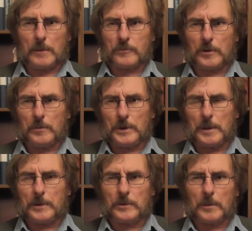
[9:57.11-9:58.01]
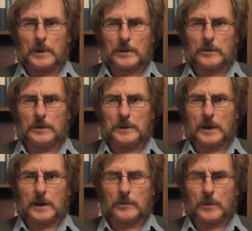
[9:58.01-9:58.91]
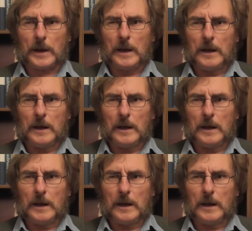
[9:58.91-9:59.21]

a przyjmujemy tą literaturę?